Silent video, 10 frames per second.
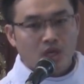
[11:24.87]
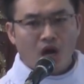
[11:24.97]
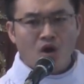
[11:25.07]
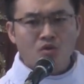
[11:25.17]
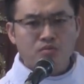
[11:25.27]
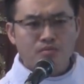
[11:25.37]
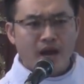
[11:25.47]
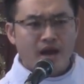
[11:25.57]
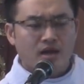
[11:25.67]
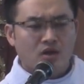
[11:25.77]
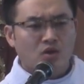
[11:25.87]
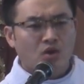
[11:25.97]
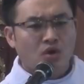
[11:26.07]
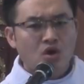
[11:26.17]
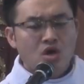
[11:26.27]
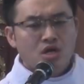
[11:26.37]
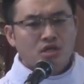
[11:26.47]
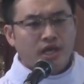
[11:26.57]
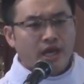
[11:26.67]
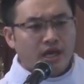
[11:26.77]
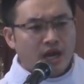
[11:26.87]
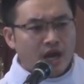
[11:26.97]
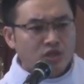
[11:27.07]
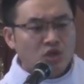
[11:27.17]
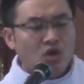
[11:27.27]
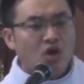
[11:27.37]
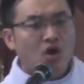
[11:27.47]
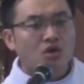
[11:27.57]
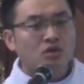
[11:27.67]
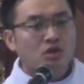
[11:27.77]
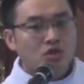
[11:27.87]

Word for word: Ông bà cố kể lại cho con